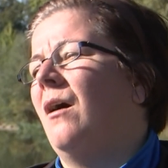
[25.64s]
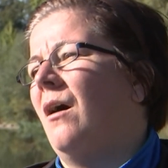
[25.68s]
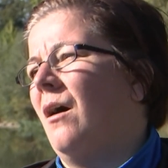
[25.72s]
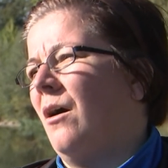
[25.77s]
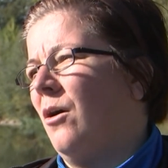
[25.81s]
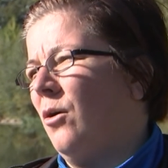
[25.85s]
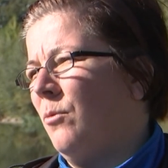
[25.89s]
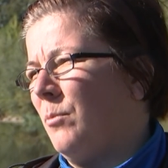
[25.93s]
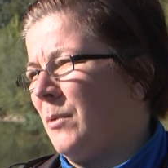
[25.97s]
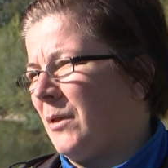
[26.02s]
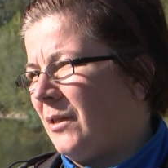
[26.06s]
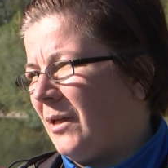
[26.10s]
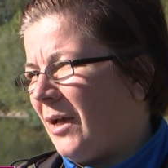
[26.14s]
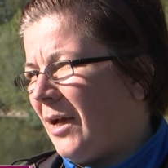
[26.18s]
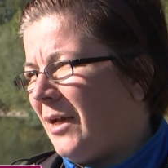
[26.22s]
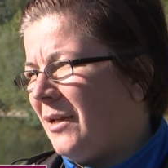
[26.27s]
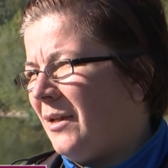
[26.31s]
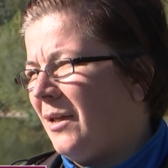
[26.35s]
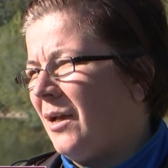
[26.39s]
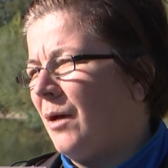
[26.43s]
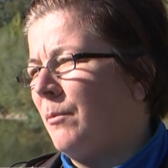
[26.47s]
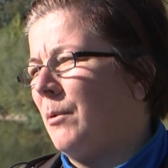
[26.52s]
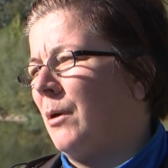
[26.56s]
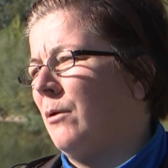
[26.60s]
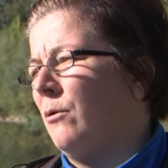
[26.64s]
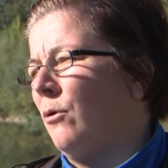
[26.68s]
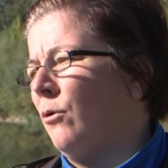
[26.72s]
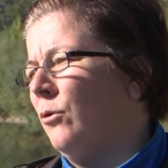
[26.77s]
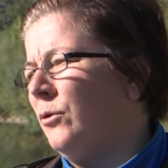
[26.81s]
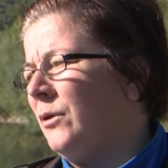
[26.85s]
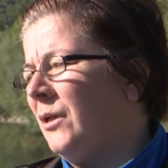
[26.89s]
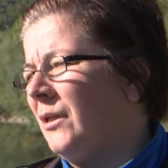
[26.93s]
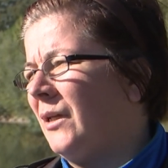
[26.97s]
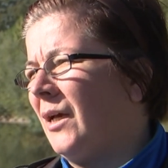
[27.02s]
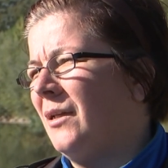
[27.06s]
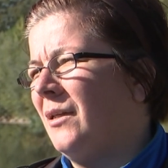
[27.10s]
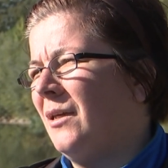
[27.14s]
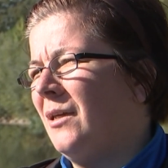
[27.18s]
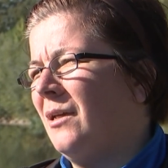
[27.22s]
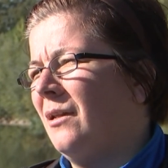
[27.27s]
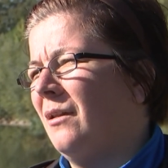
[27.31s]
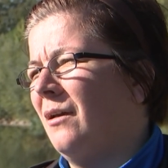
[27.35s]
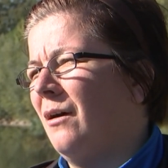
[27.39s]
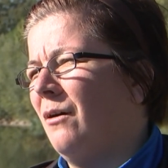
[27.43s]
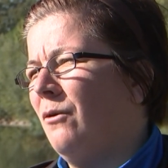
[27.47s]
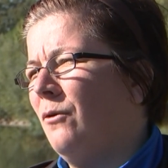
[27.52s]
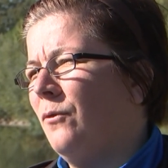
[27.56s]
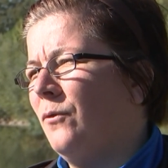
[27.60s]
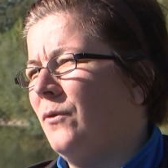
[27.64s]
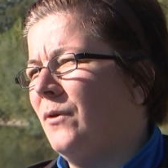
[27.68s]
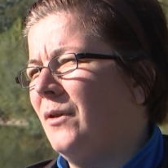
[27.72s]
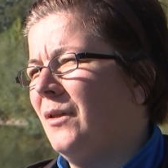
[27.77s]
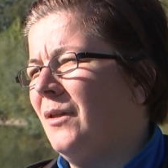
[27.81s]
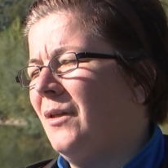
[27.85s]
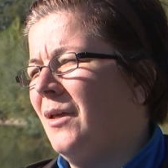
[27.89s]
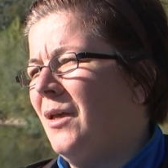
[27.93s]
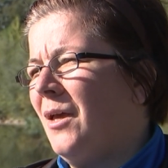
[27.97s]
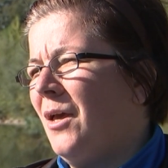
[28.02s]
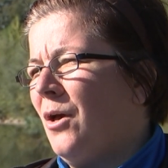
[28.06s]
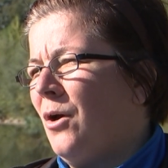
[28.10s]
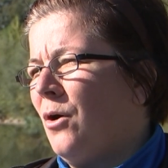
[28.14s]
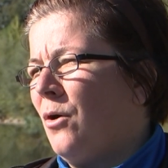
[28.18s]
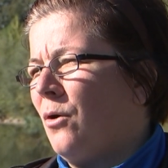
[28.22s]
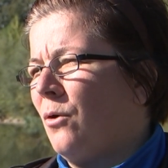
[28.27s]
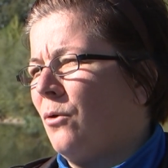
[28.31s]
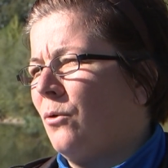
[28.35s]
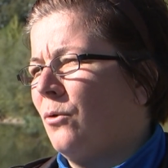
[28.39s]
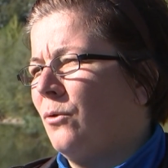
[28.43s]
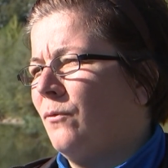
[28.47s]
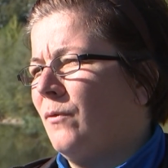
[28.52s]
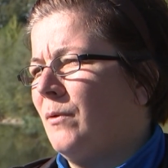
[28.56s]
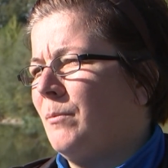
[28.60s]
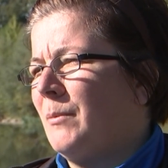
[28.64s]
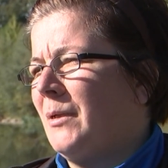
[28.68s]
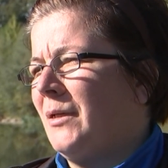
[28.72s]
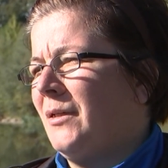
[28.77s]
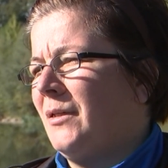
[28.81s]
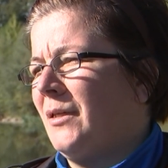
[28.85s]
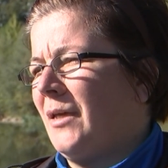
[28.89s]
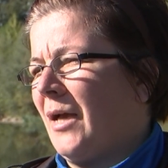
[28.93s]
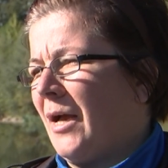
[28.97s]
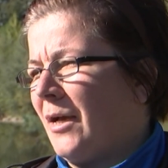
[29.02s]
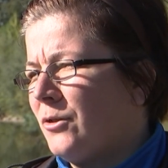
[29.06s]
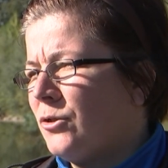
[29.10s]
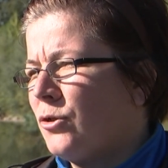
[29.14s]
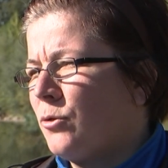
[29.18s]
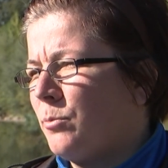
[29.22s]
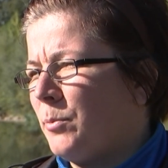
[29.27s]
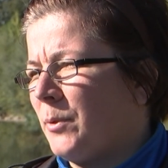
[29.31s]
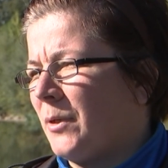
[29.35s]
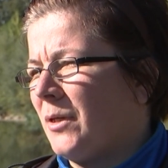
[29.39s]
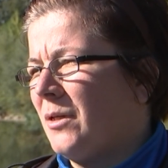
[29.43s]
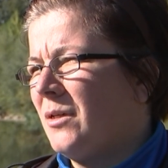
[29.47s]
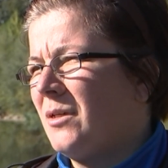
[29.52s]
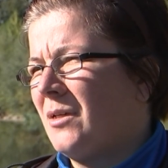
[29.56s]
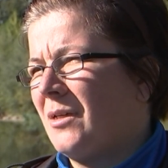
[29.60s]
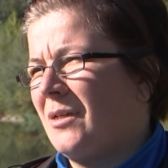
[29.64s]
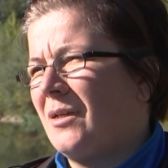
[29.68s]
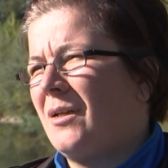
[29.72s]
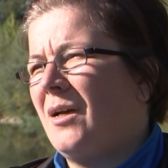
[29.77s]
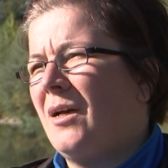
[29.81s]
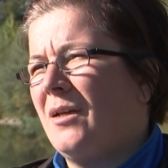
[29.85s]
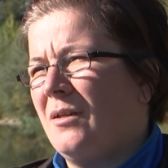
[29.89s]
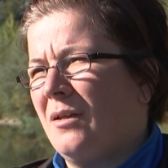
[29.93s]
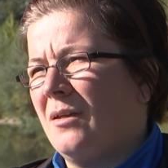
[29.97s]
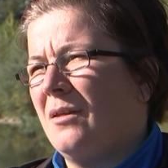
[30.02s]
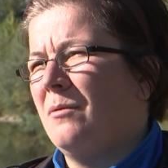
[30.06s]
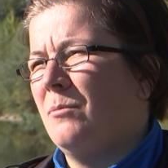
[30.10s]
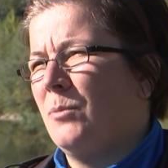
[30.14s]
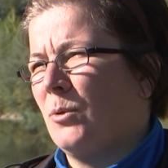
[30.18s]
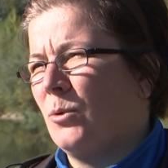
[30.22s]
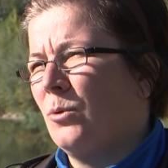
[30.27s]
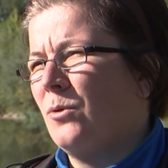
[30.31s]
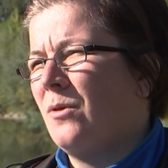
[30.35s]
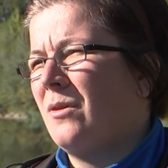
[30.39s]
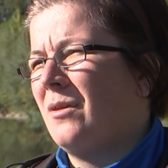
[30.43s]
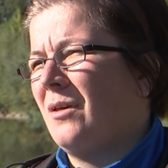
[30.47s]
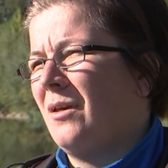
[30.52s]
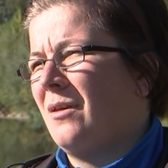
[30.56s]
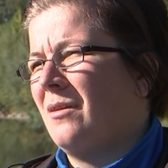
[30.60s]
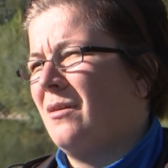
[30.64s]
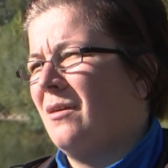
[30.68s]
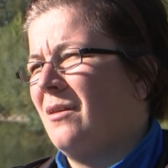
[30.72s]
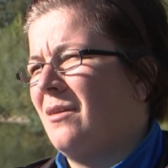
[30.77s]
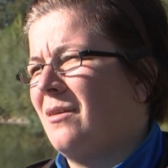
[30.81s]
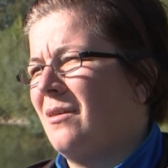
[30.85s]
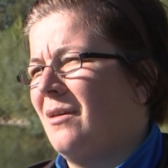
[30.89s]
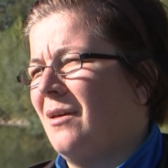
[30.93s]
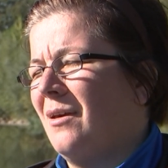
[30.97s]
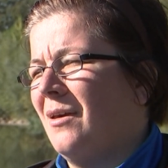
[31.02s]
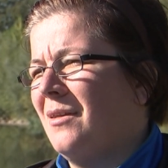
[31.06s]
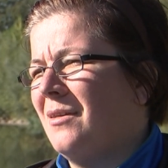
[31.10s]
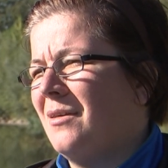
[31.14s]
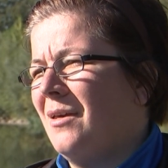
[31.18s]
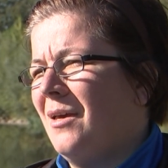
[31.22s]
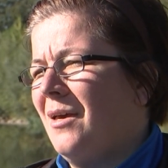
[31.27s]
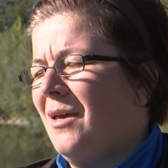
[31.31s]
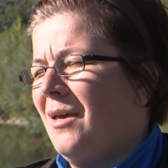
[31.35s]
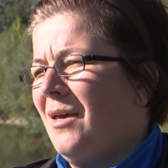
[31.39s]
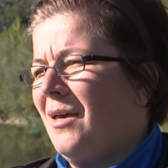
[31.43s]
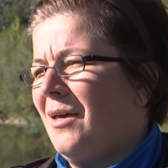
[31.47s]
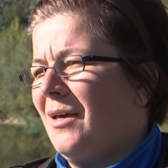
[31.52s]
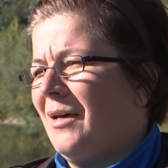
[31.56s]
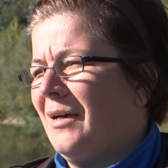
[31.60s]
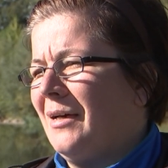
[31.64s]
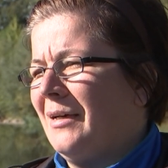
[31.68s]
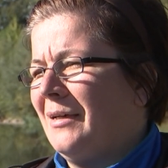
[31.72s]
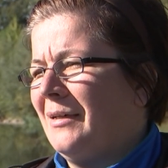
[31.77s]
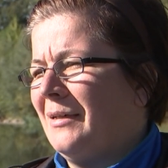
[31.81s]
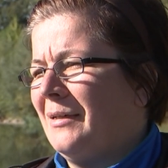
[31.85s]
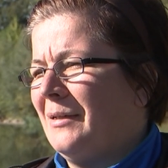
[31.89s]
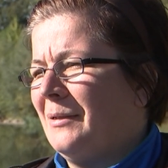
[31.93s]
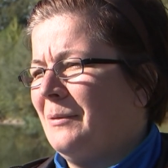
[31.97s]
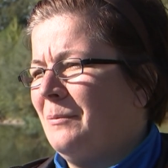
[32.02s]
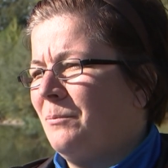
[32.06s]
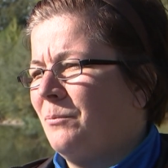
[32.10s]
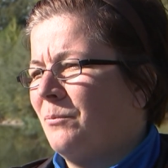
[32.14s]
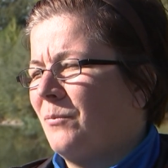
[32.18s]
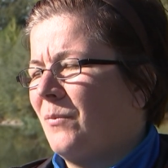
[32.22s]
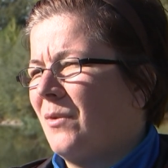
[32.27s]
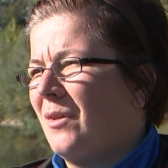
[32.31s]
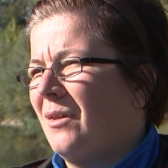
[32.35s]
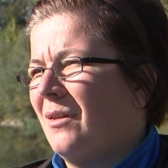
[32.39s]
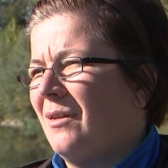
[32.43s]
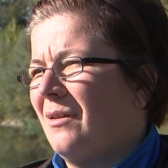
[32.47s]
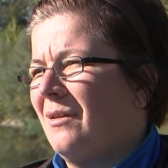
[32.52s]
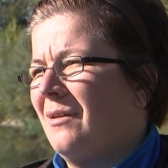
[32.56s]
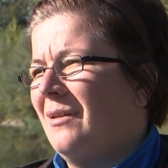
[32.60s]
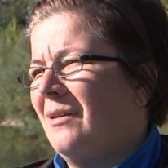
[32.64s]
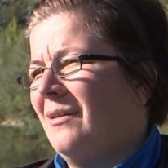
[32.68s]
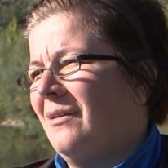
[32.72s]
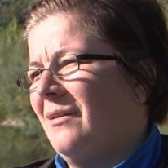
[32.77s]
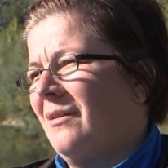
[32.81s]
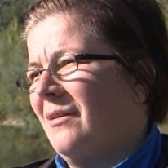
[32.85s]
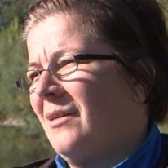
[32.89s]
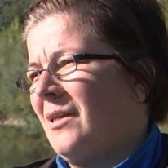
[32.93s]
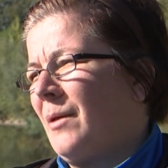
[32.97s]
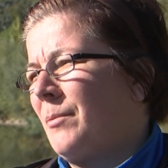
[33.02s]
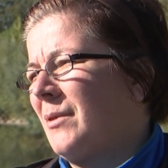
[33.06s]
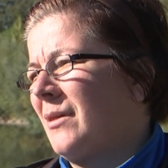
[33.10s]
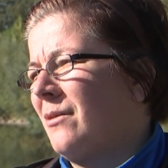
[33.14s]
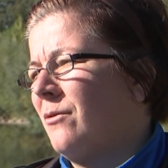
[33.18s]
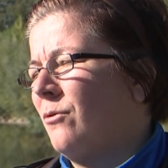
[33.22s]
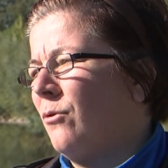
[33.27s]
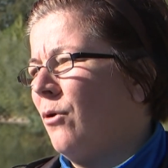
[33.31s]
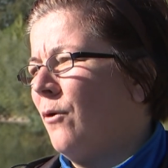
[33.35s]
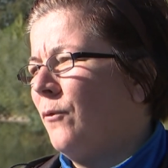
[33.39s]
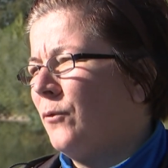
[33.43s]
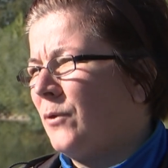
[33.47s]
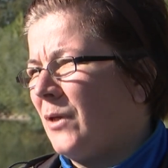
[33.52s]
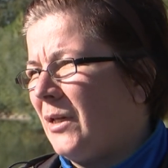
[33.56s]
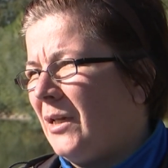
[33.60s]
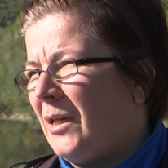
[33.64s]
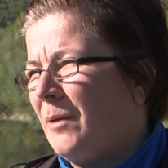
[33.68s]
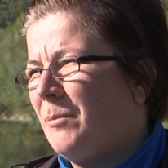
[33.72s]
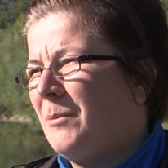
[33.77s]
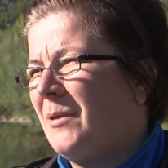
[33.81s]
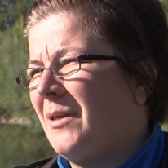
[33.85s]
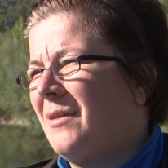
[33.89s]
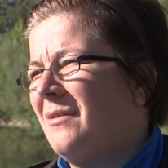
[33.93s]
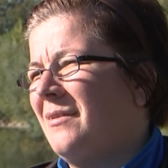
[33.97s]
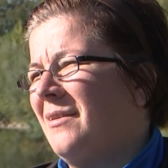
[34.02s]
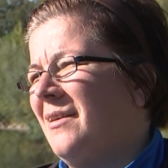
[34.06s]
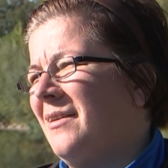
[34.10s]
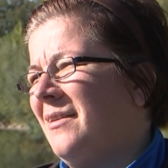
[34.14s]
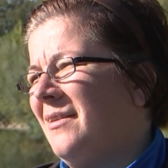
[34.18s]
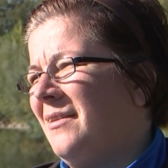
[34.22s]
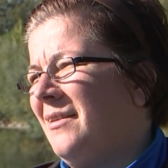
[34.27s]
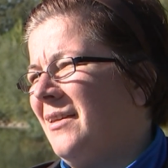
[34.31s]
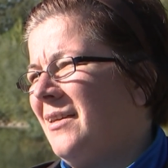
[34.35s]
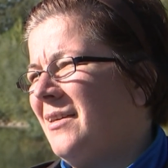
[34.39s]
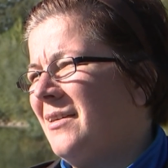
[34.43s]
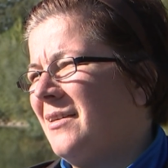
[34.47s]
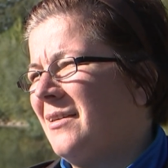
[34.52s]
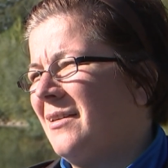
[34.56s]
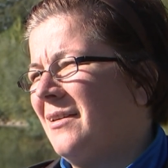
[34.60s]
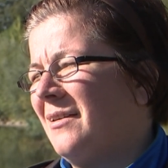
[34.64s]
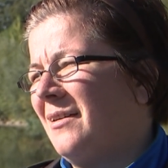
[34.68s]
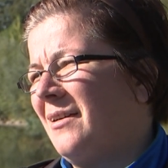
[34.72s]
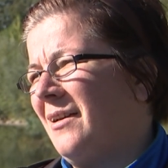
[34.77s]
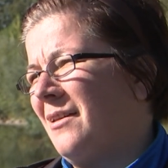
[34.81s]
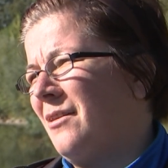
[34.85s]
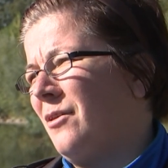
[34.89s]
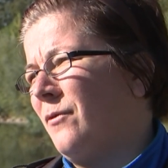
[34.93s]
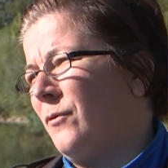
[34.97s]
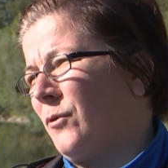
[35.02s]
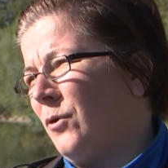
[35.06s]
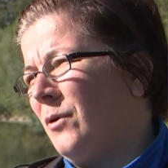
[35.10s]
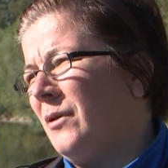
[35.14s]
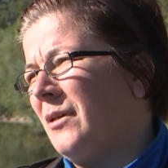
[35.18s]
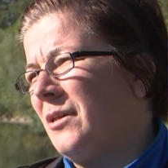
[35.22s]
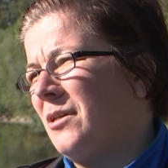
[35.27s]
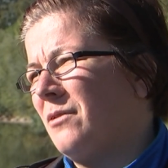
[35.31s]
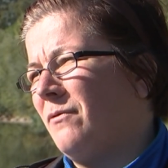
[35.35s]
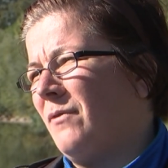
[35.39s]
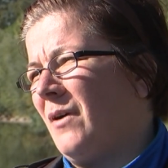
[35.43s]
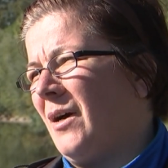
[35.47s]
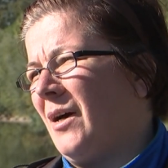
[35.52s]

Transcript: auch mit Leine, aber auch ohne Leine hier laufen. Und wenn man die anspricht, gerade in Brutzeit, Sitzzeit, ähm, ich habe das so oft erlebt, dass sie nicht ganz freundlich